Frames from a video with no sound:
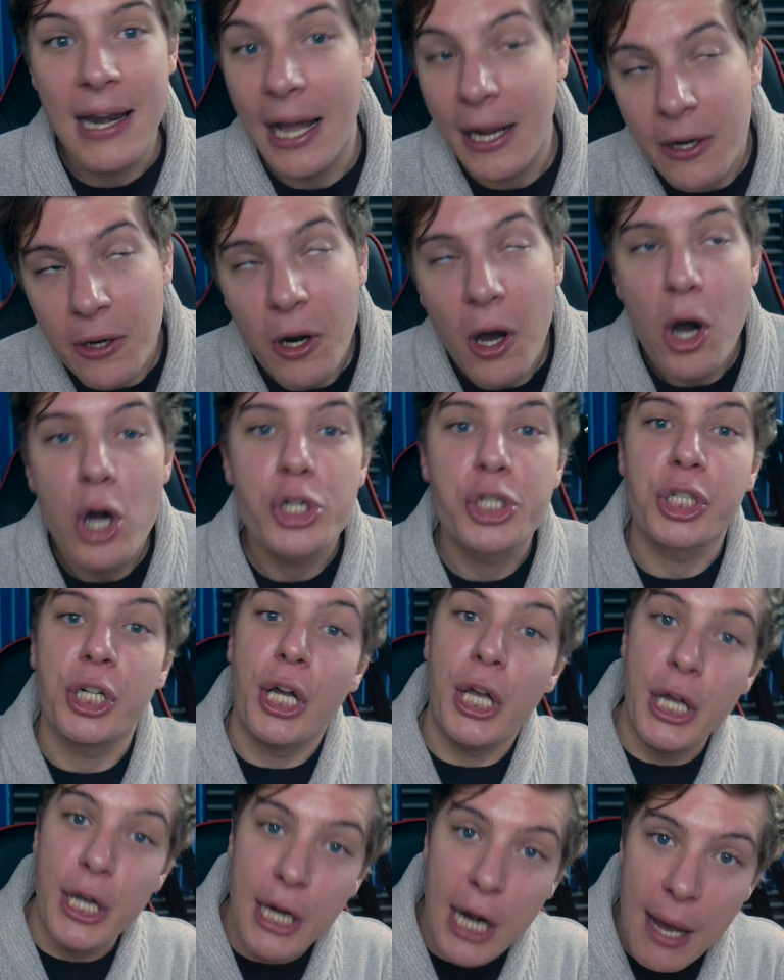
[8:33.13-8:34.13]
La cloche
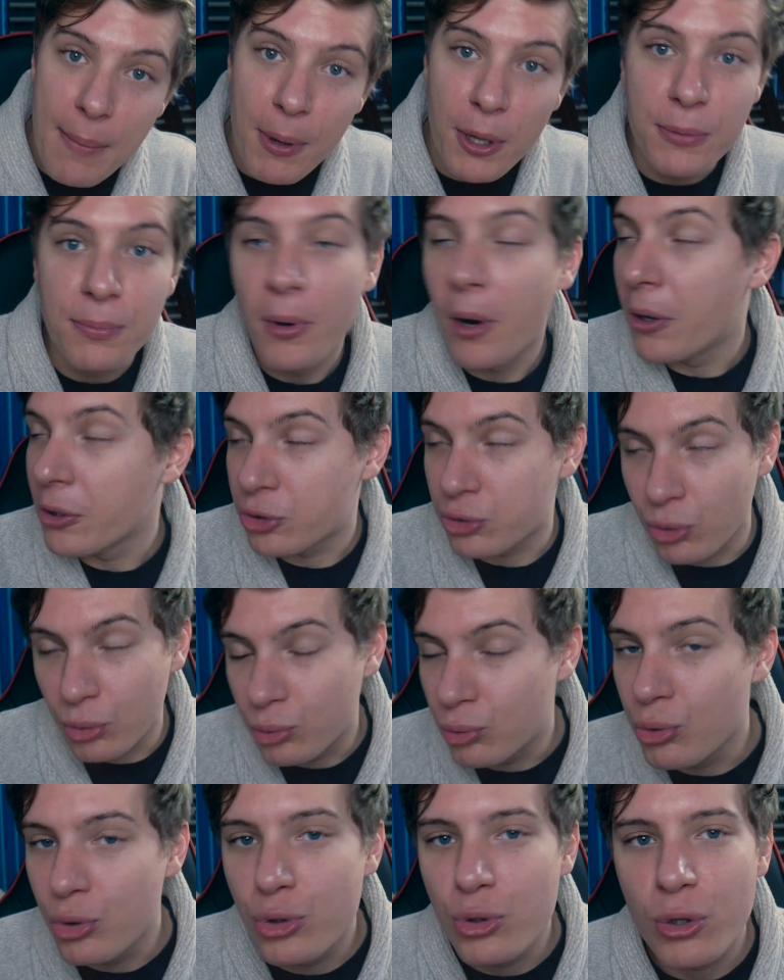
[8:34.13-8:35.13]
et l'abonnement sont
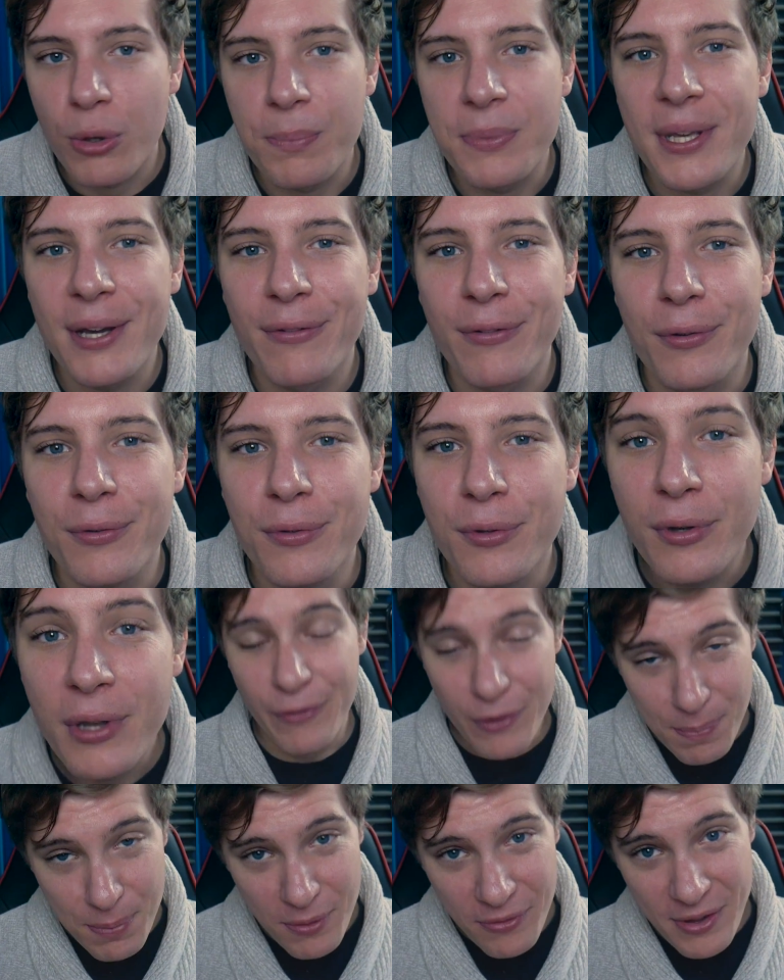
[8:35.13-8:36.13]
toujours bienvenus.
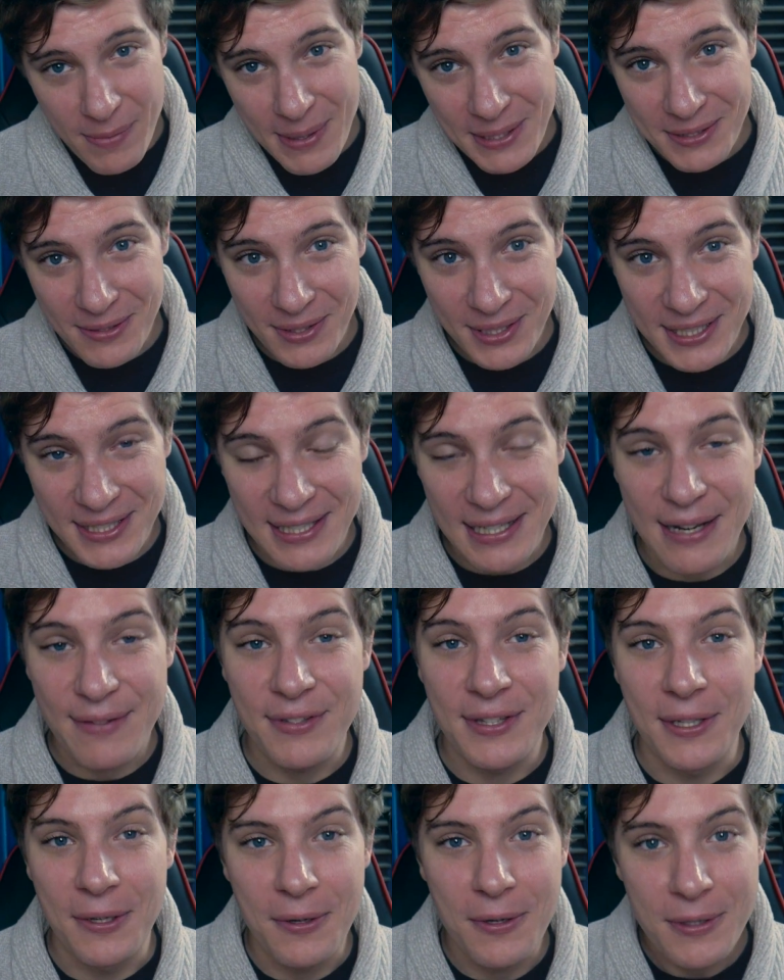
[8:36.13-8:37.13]
Vous pouvez maintenant quitter la
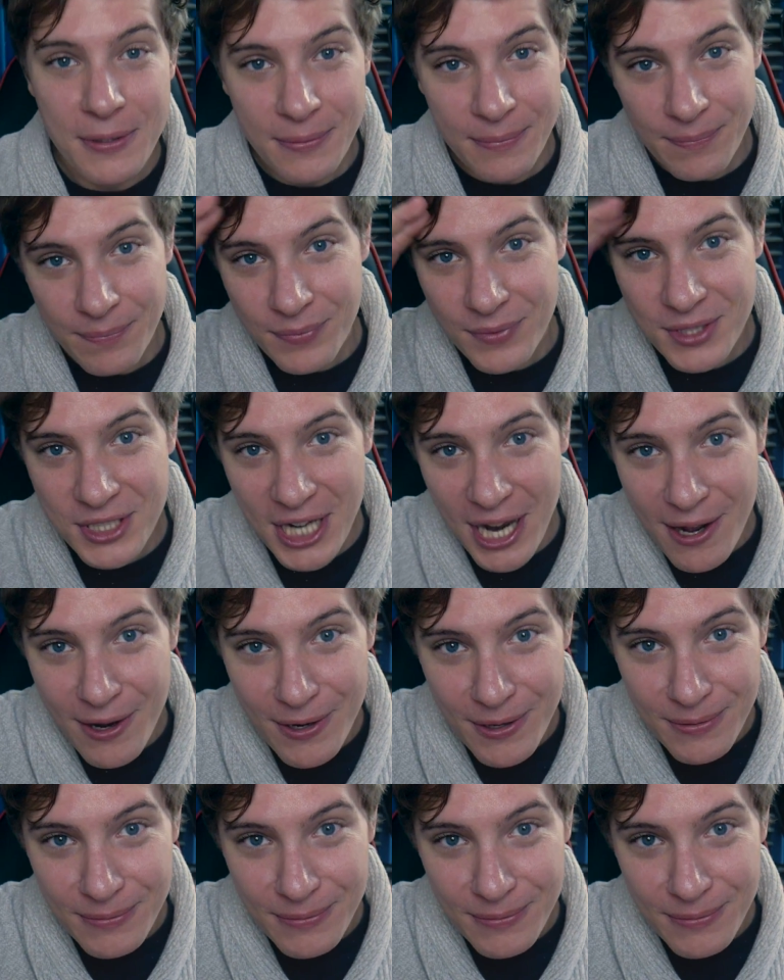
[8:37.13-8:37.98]
vidéo. Ciao